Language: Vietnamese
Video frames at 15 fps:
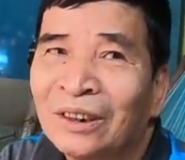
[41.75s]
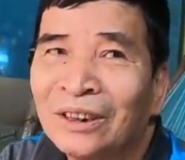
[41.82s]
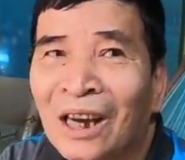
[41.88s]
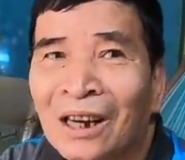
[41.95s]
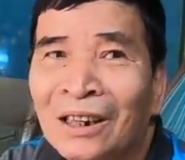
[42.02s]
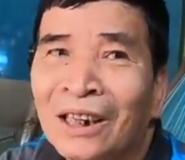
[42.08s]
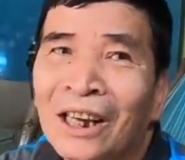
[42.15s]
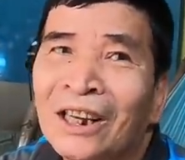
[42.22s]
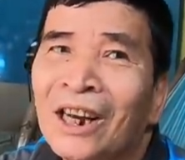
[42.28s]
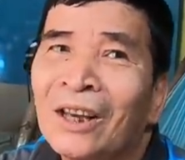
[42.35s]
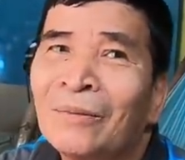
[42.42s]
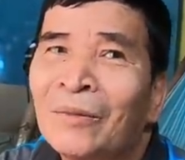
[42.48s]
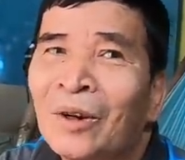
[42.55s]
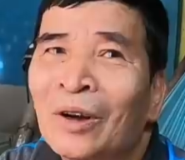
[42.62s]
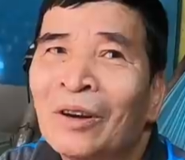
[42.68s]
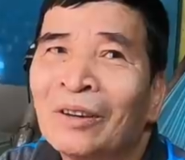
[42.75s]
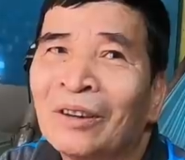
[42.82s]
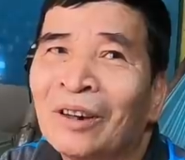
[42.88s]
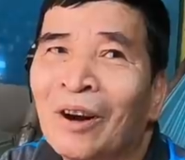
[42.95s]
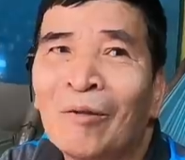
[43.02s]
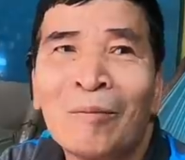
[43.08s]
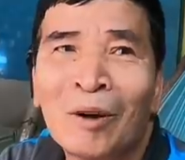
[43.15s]
nhớ kỷ niệm đó
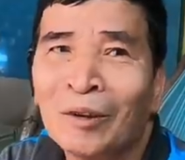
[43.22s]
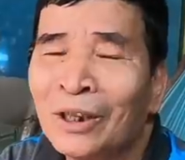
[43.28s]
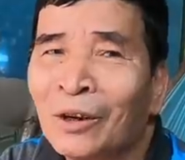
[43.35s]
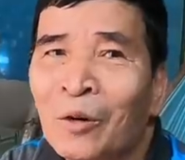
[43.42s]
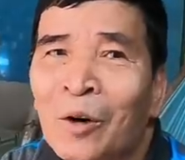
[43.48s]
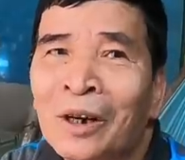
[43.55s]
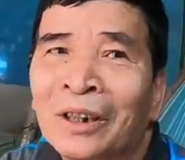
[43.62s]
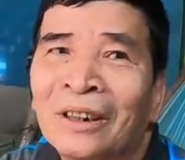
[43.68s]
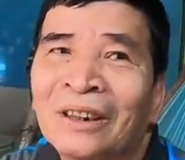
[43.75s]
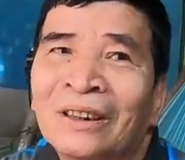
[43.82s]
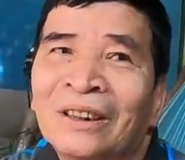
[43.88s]
không bao giờ quên